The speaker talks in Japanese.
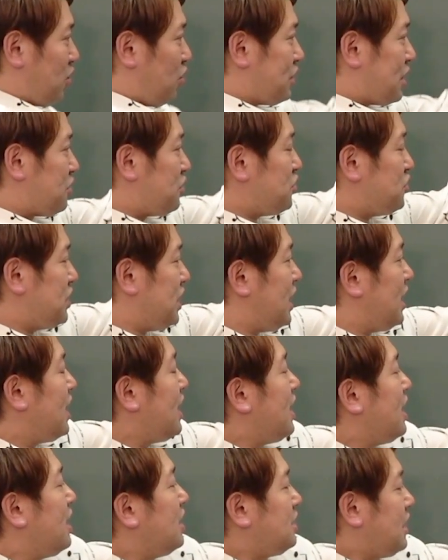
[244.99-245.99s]
こんな風に
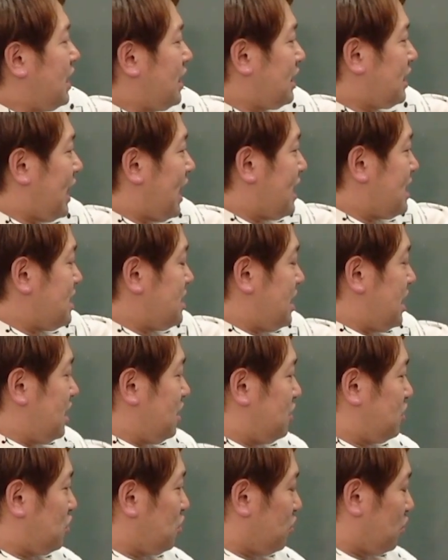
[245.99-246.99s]
展開してい
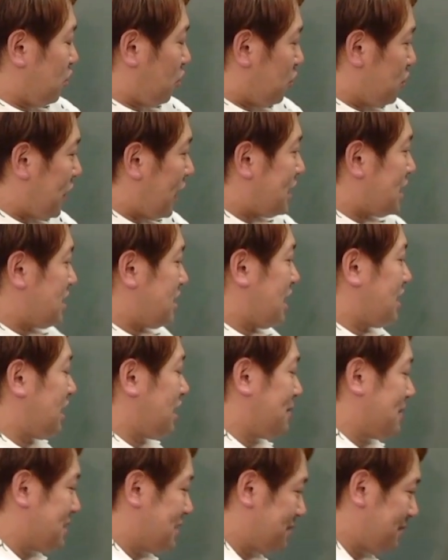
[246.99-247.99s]
くと、こんな形になって
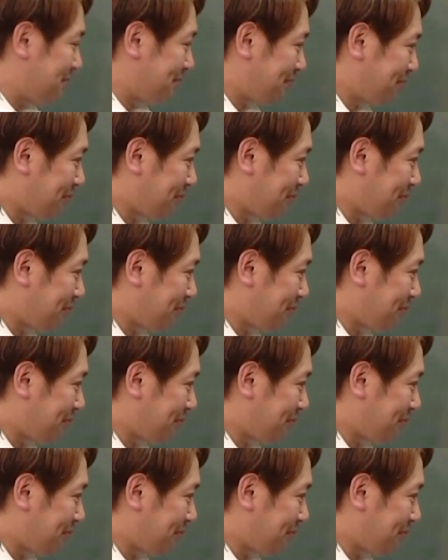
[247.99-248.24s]
きます。